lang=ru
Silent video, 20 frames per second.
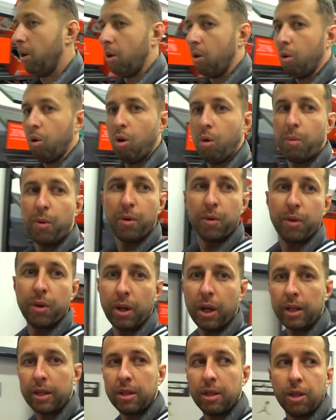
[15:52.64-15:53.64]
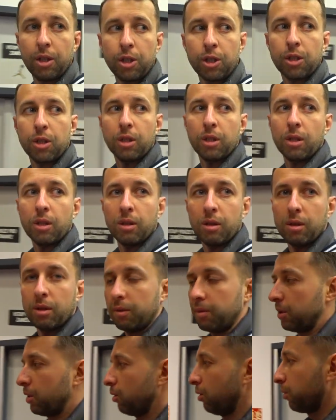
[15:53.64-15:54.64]
обуви, одежды
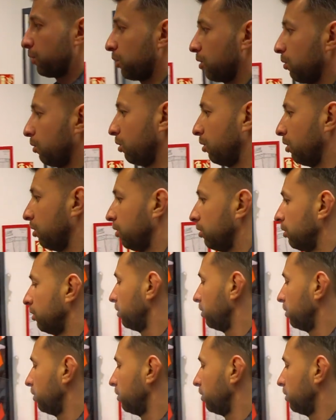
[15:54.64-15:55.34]
и всего-всего.